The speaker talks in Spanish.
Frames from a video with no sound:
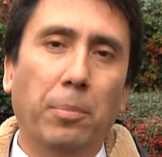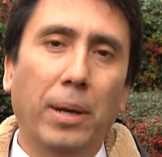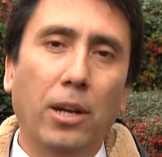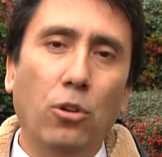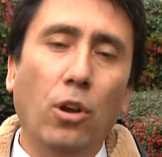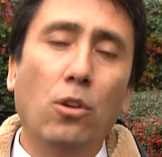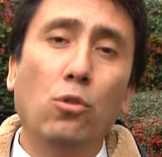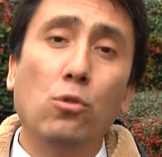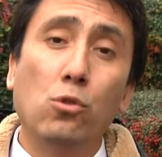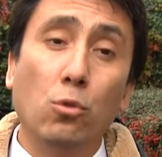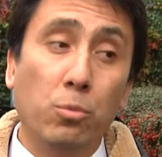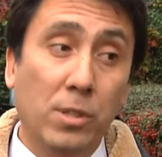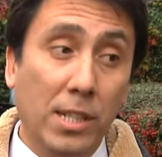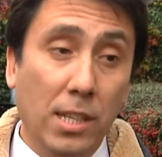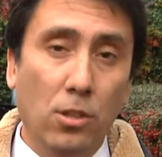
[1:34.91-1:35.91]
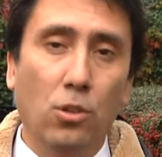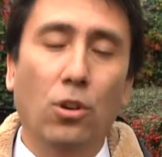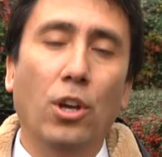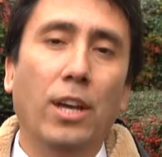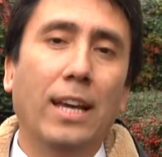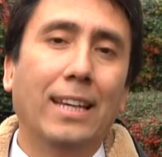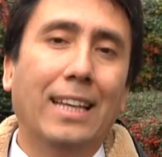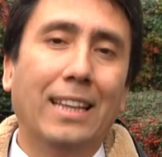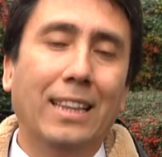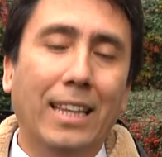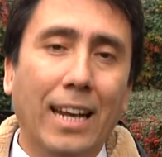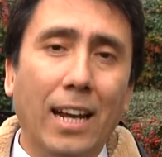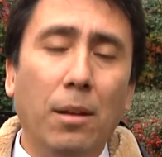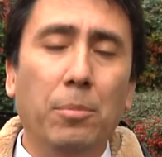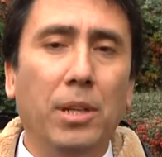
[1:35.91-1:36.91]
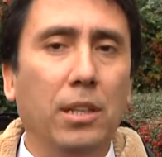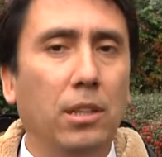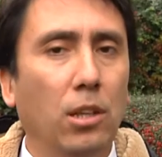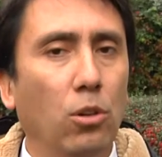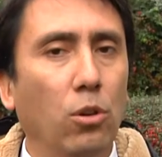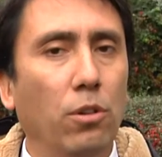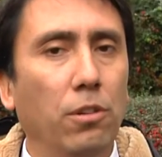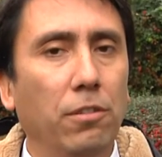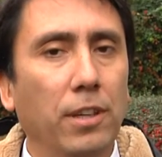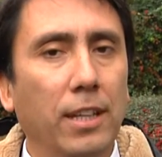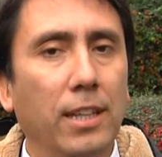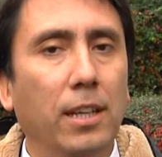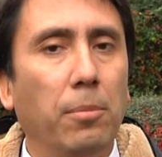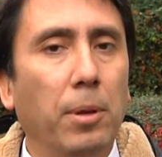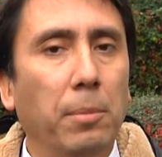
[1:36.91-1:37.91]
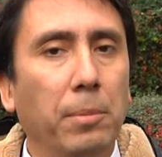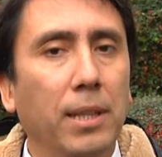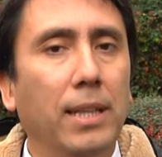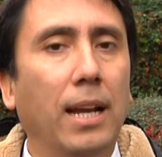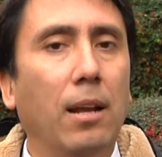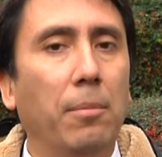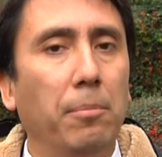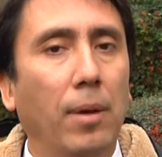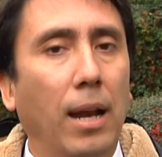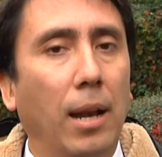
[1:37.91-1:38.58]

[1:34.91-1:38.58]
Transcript: Para ello hay un subsidio que entrega el Ministerio de Vivienda y que permite a,